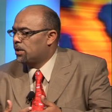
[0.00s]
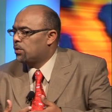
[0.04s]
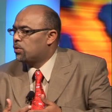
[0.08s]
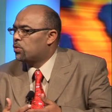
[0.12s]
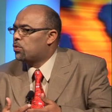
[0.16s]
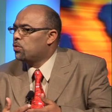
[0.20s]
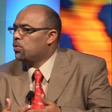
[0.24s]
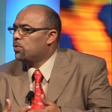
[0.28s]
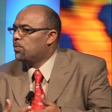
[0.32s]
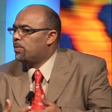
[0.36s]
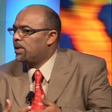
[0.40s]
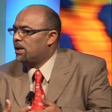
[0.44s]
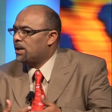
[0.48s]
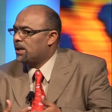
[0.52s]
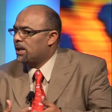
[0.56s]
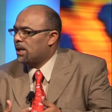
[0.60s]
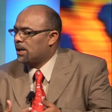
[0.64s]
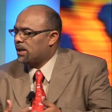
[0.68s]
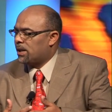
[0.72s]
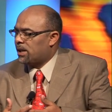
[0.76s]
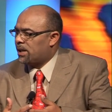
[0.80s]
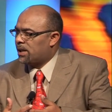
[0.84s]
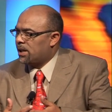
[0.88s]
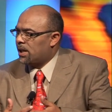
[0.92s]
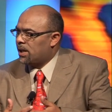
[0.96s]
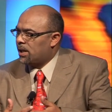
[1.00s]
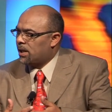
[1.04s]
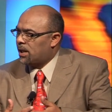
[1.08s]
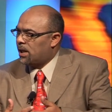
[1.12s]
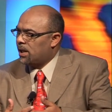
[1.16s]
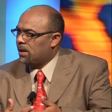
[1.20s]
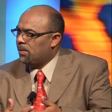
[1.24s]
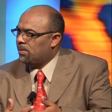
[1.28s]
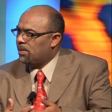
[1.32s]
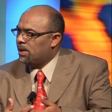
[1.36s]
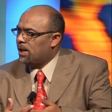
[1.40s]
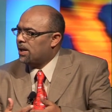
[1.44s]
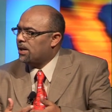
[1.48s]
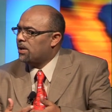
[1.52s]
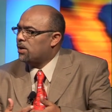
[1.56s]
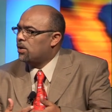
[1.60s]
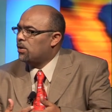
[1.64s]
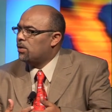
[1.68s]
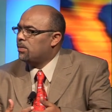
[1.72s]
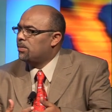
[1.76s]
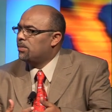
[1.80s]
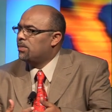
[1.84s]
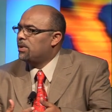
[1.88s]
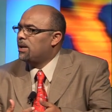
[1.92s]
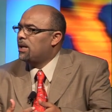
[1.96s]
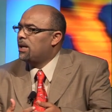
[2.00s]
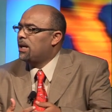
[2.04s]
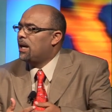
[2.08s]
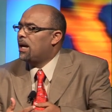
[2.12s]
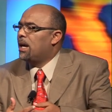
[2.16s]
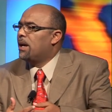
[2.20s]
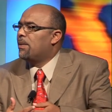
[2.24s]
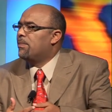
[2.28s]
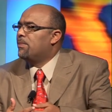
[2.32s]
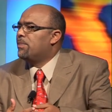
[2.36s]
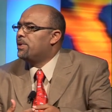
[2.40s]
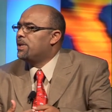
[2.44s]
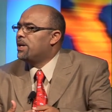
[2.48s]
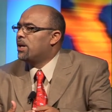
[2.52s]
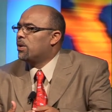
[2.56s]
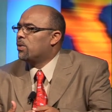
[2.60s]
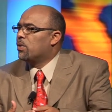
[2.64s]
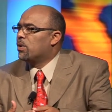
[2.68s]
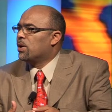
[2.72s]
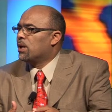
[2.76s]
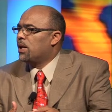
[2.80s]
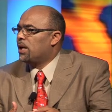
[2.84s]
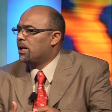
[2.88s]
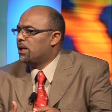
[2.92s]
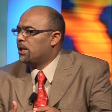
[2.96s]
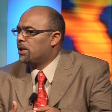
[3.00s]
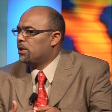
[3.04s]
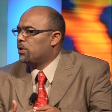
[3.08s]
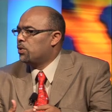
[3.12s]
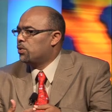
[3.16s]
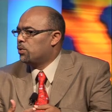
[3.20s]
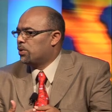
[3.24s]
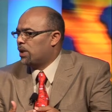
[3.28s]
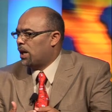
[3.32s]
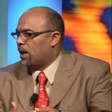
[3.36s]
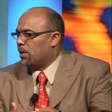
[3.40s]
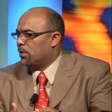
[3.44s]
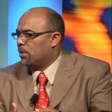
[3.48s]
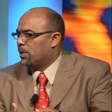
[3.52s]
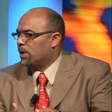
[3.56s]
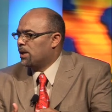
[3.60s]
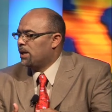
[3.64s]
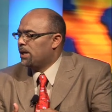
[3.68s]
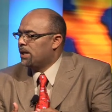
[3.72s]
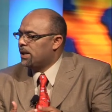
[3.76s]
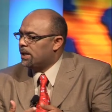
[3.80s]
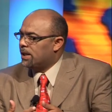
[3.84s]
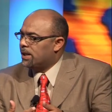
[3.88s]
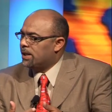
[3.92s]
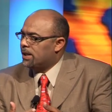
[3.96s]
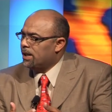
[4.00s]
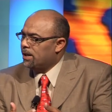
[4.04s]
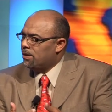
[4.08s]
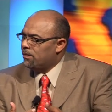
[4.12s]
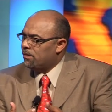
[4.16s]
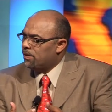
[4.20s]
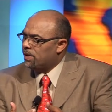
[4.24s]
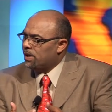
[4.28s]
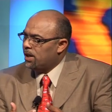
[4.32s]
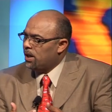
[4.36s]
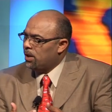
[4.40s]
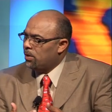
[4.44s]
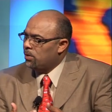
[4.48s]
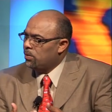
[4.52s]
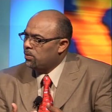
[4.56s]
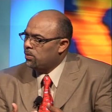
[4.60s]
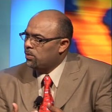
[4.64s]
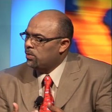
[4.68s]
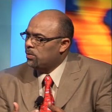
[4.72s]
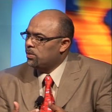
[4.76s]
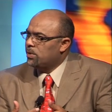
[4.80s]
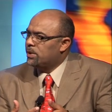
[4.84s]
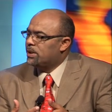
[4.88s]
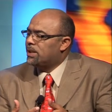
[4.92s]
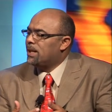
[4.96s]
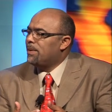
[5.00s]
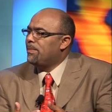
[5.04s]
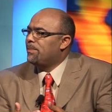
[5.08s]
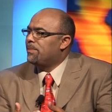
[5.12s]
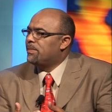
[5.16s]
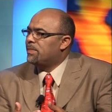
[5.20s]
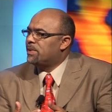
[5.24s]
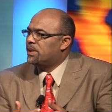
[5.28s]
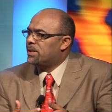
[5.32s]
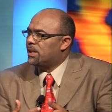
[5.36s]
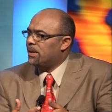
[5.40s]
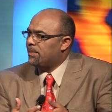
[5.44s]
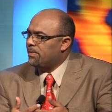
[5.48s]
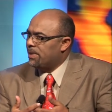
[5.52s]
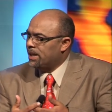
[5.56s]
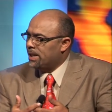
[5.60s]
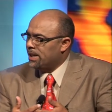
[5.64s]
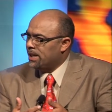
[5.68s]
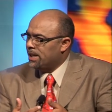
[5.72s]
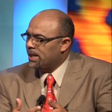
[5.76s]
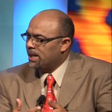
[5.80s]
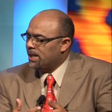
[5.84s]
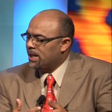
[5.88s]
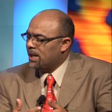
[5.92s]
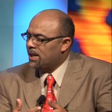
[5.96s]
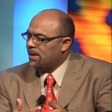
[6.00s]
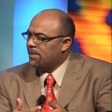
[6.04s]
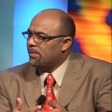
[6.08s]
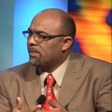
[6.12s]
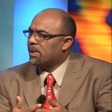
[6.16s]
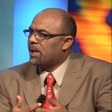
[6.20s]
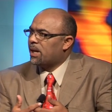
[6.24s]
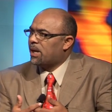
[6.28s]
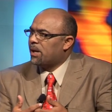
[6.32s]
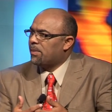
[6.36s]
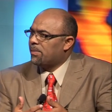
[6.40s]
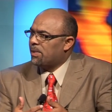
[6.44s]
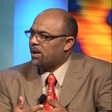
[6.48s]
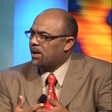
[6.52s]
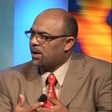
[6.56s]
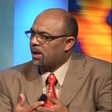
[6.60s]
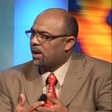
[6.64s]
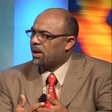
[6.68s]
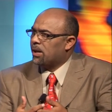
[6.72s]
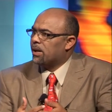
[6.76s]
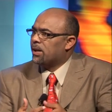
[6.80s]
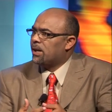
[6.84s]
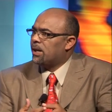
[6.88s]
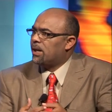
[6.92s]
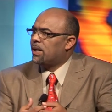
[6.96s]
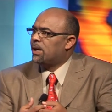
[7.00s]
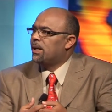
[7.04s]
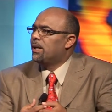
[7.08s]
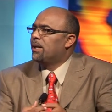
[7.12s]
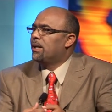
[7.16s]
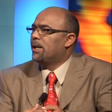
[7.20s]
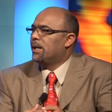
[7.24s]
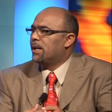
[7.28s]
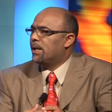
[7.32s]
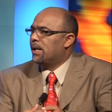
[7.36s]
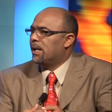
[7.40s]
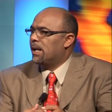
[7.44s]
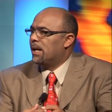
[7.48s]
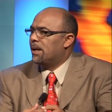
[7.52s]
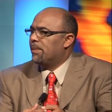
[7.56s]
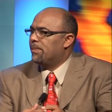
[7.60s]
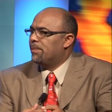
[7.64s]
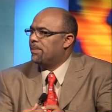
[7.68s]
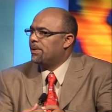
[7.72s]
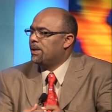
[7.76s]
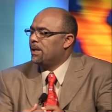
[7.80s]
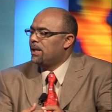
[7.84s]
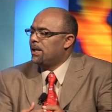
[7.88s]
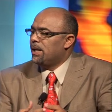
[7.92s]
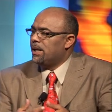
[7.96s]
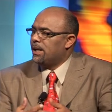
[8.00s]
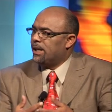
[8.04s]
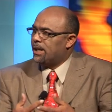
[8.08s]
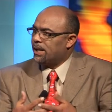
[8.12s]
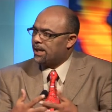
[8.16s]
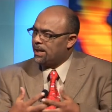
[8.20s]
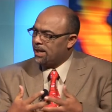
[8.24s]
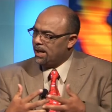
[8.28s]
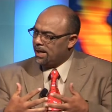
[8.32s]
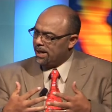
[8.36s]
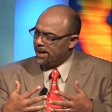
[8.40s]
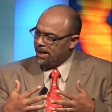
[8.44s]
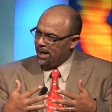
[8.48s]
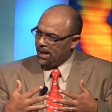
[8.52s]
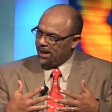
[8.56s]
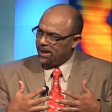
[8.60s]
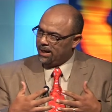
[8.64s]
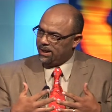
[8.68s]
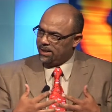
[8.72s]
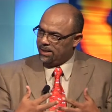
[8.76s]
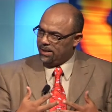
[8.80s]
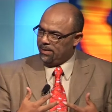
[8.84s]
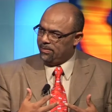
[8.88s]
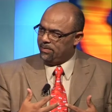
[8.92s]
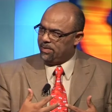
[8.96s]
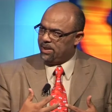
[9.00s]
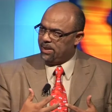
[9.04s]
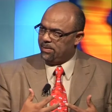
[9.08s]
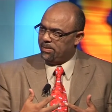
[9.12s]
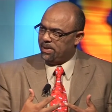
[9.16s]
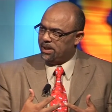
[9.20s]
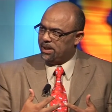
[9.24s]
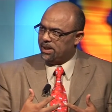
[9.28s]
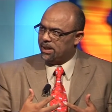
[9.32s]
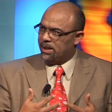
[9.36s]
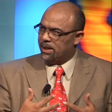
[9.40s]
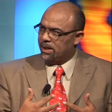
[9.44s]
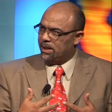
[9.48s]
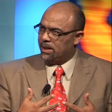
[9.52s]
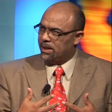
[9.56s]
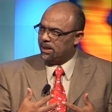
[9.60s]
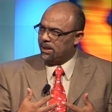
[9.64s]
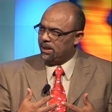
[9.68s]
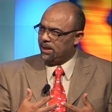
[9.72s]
طوبى لأنقي القلب لأنهم أبناء الله يدعون نعم. إذا فنحن تم تبنينا من قبل الله الآب إذا كان نحن تم تبنينا